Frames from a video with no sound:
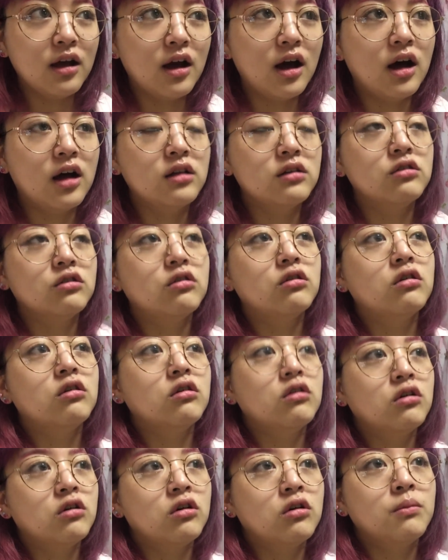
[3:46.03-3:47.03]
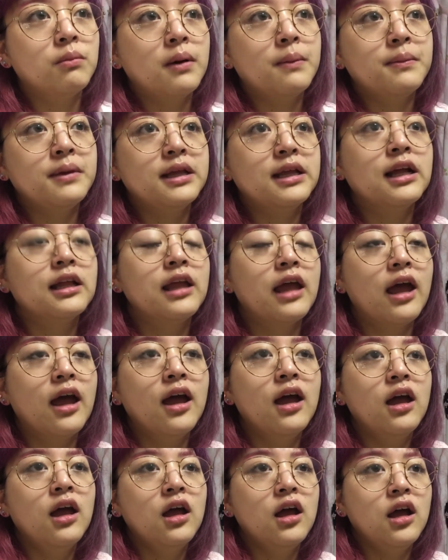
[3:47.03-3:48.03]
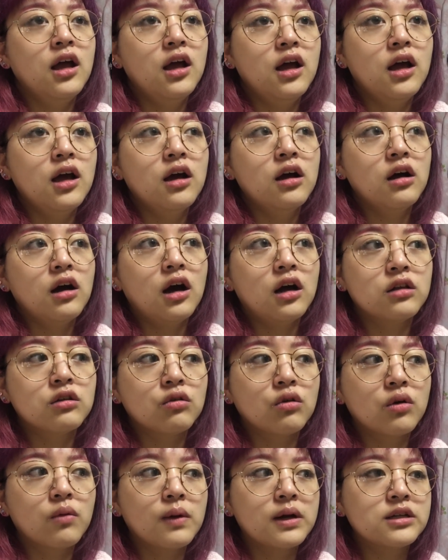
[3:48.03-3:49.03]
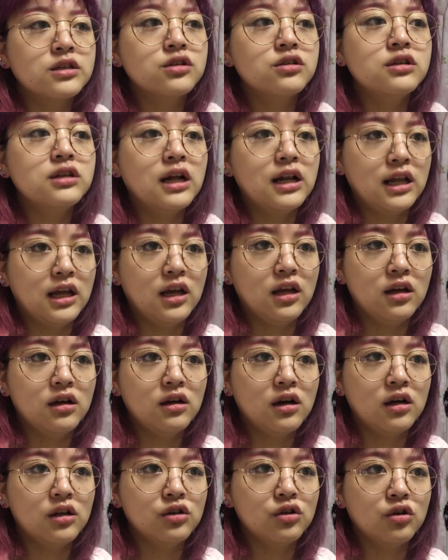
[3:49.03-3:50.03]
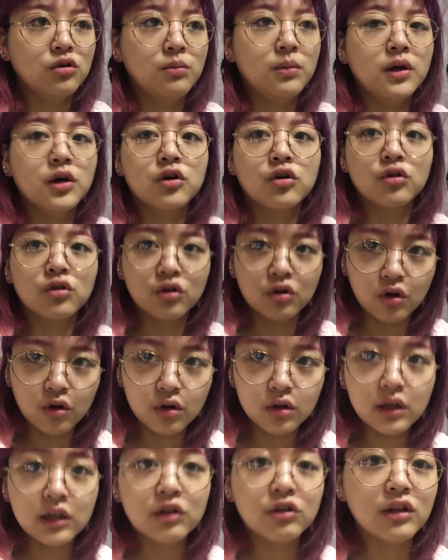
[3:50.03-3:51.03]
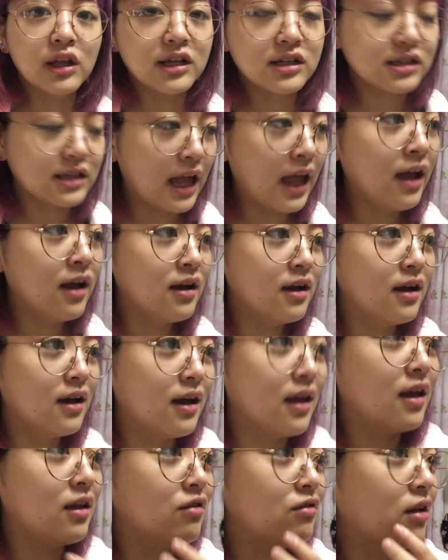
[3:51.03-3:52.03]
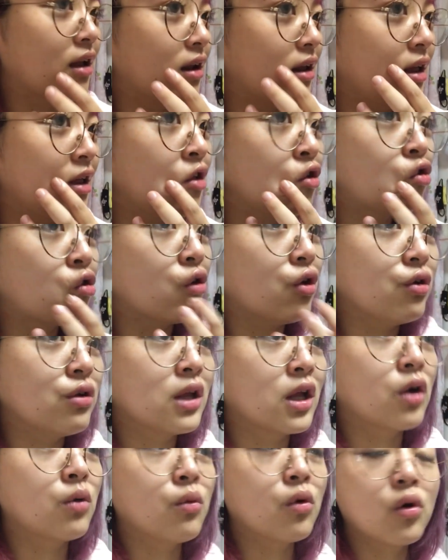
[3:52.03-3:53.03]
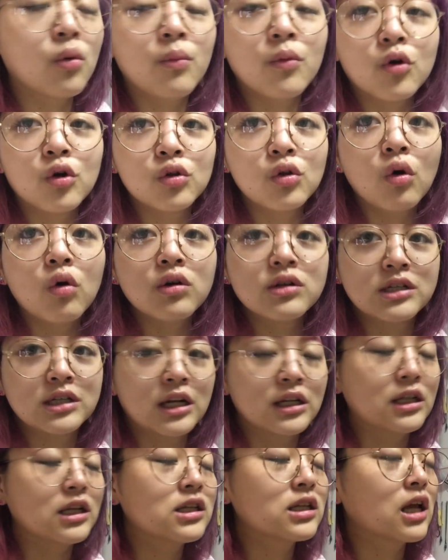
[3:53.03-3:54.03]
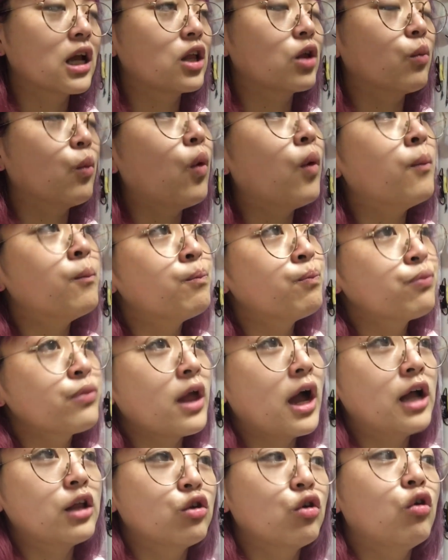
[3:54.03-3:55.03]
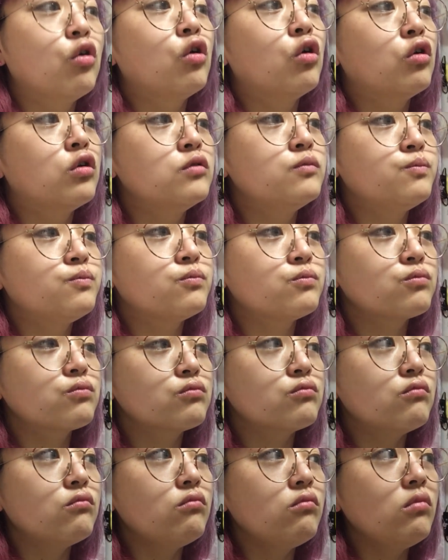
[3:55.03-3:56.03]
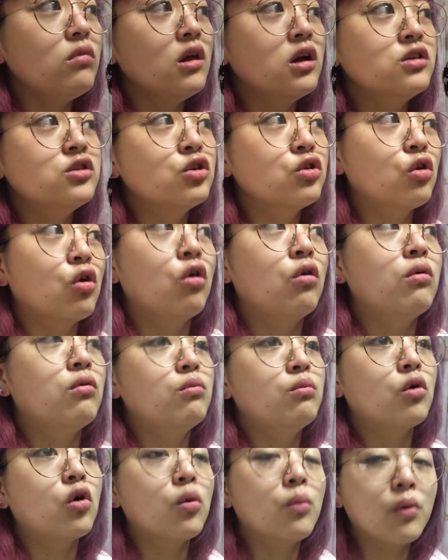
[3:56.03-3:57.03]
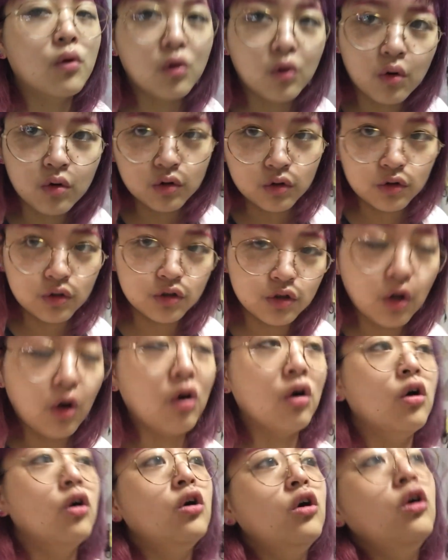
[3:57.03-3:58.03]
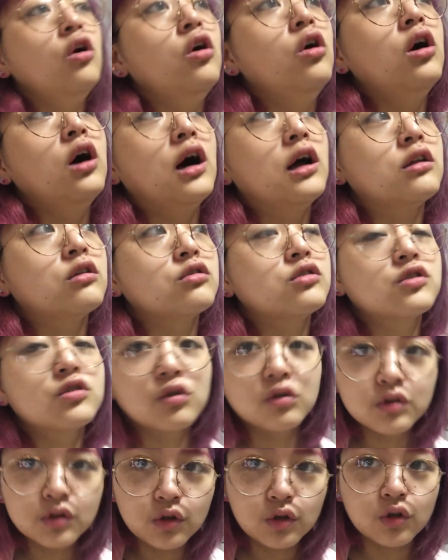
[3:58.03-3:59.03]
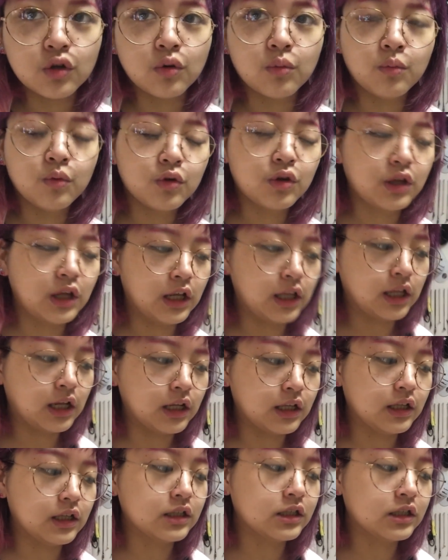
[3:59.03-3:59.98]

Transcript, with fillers: あのー、まあみんなであのお祝いするなり、あのみゆくんと犬ですね、犬な犬という名のモコモコの王子なんですけれども、あのー、そのモコモコくんとあの過ごそうと思っていたん